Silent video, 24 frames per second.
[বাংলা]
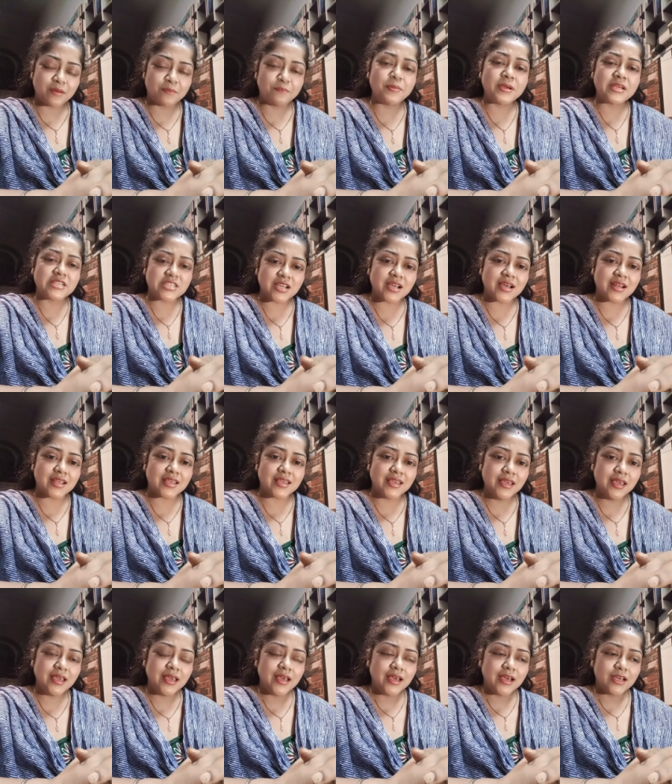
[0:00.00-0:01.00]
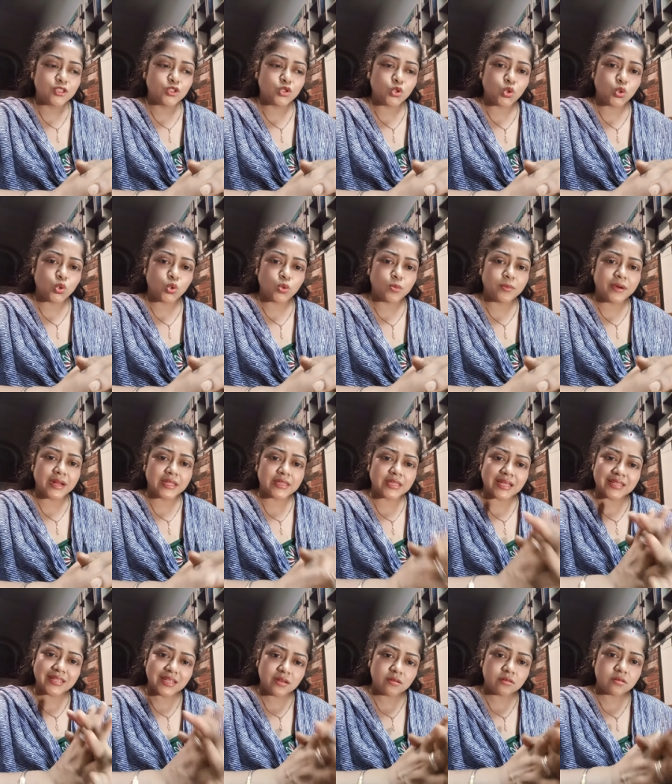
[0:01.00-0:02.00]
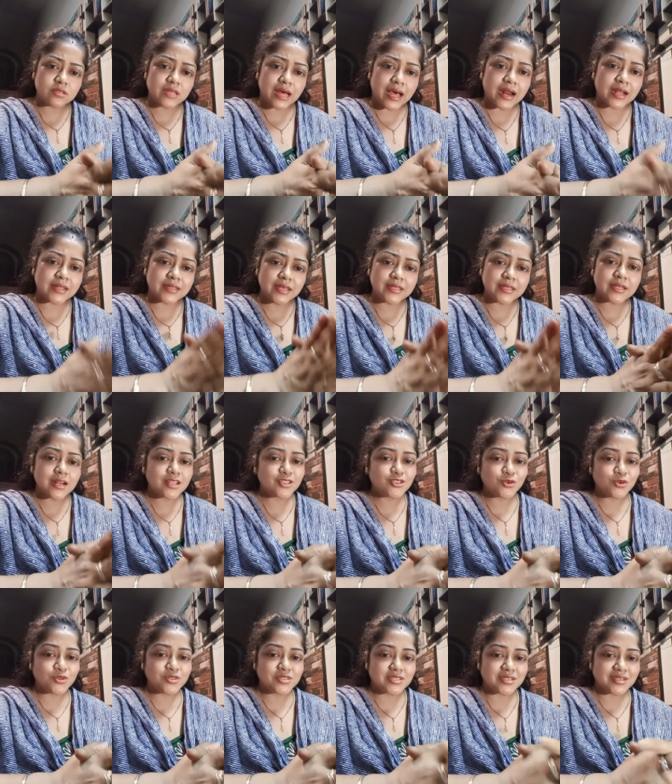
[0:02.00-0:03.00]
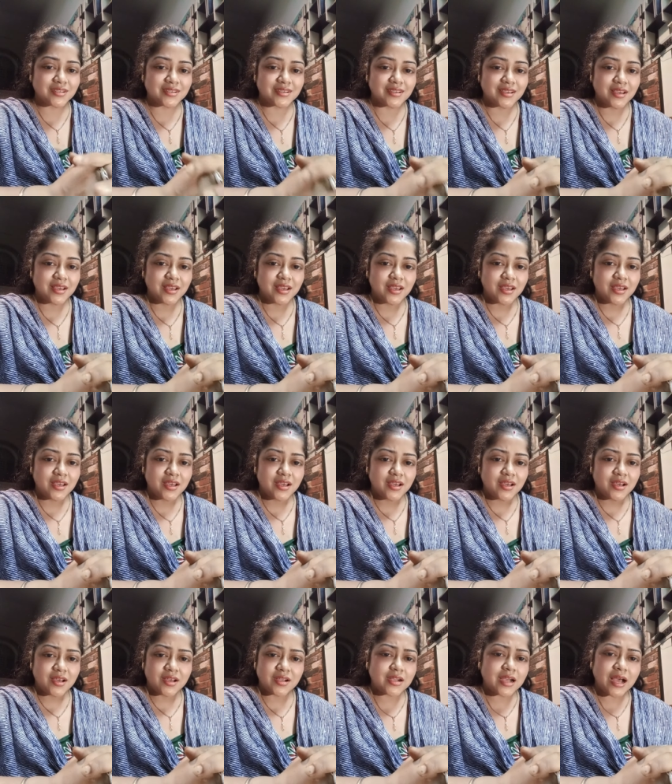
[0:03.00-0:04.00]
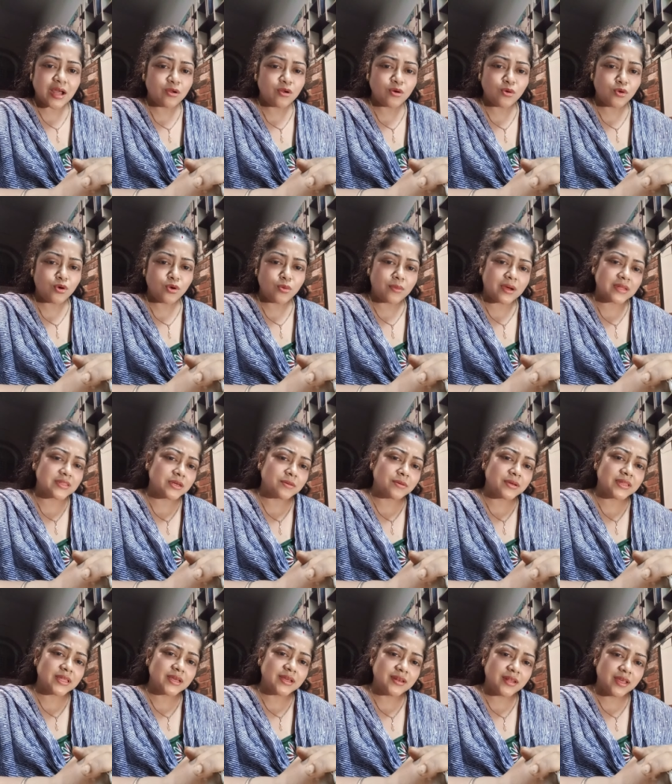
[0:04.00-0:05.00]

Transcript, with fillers: পেশা আর কি তো মানে তাদের ধারাতেই তারা চলছে কারোর কোনো মাথা ব্যথাই